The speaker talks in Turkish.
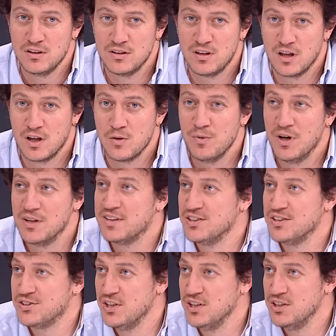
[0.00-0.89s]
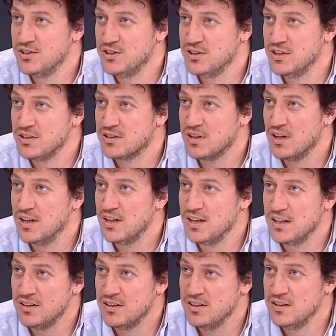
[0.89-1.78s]
takımı ateşleyici,
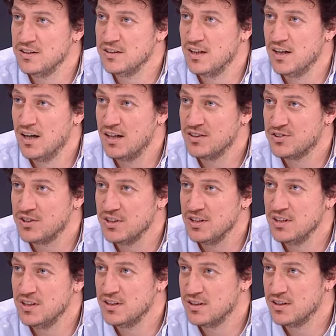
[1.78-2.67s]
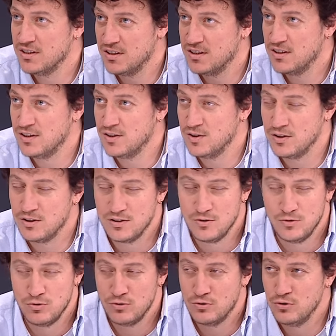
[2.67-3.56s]
sahaya girdiğinde her şeyi e,
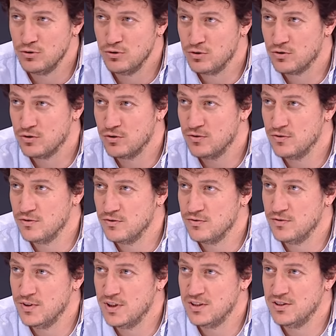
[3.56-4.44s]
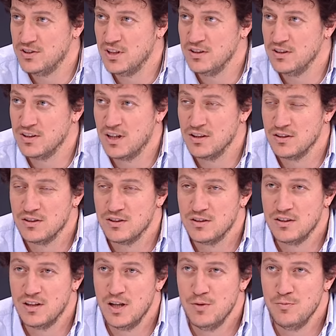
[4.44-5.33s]
yüzde yüz vereceğinden
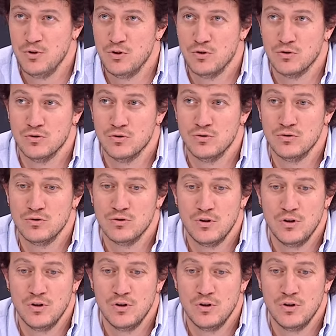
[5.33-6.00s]
emin olduğun